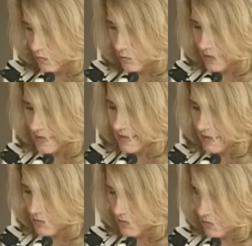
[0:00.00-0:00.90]
le
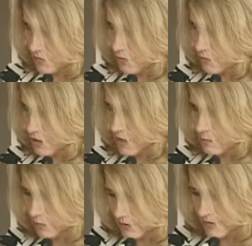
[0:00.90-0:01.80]
paysage sociologique
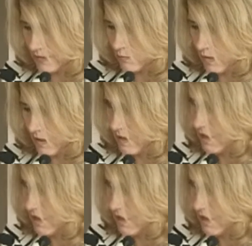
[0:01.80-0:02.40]
bruxellois